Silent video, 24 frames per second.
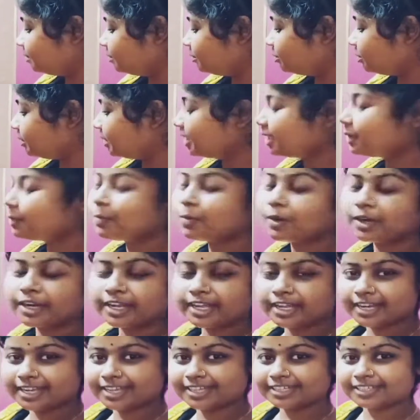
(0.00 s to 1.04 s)
তোমাদের পরে
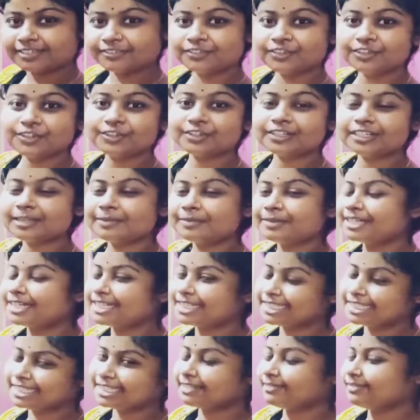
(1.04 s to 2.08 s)
আর একটা ভিডিওতে আমার
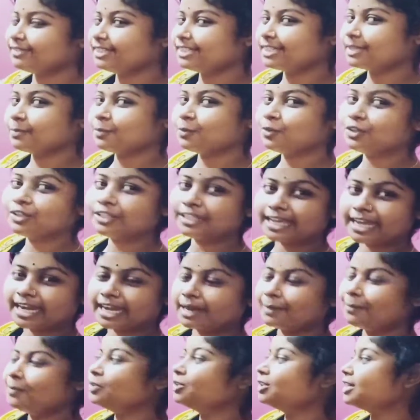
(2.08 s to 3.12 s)
ড্রেসিং টেবিলটা পুরো
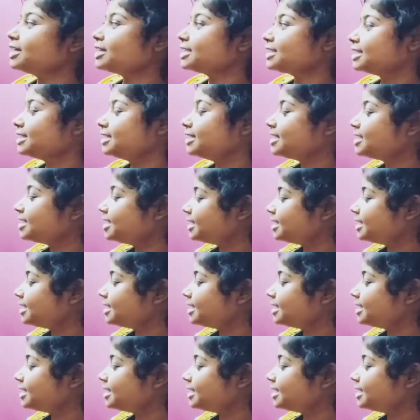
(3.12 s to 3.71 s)
দেখাবো তো আজকে জাস্ট